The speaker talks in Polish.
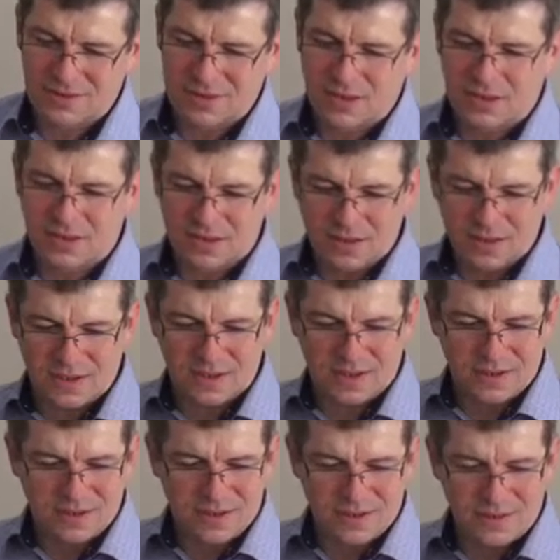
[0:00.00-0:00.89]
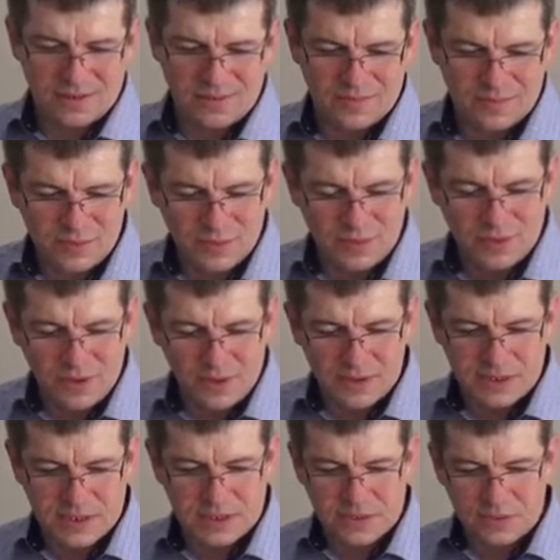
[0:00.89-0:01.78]
takie
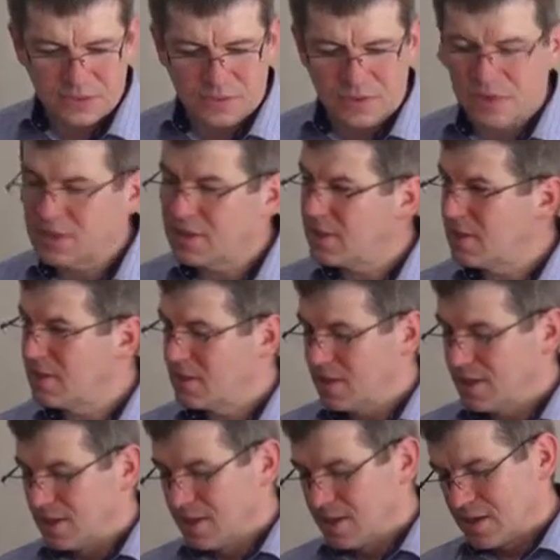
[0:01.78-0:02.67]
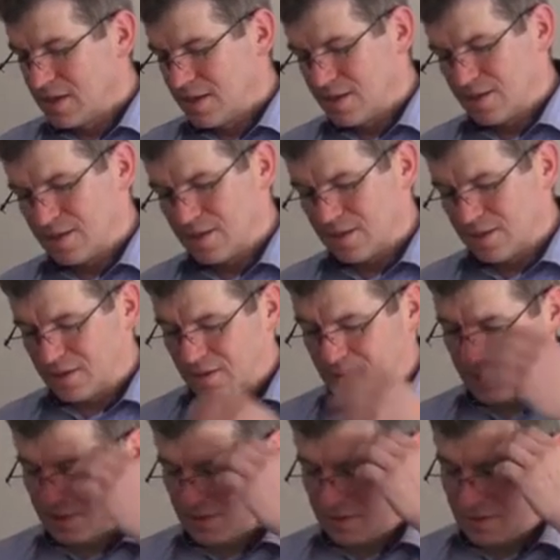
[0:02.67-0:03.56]
budujące, drugie,
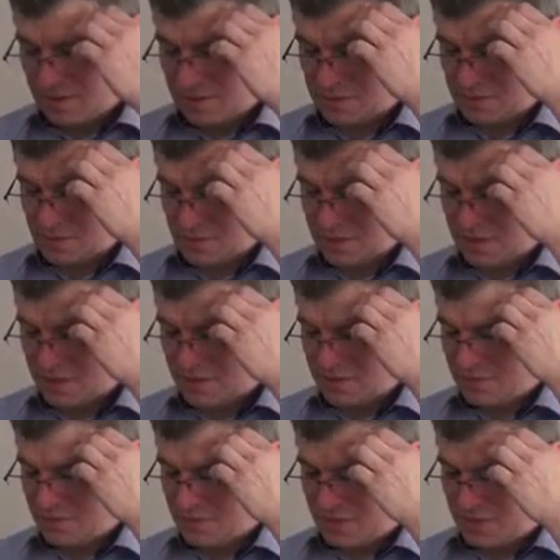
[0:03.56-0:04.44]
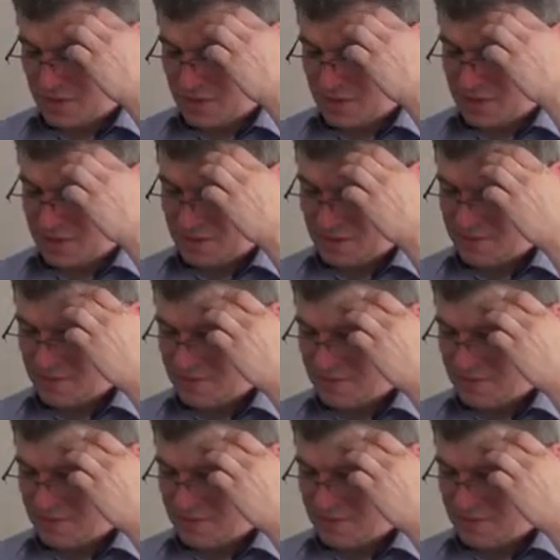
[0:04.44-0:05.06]
drugie które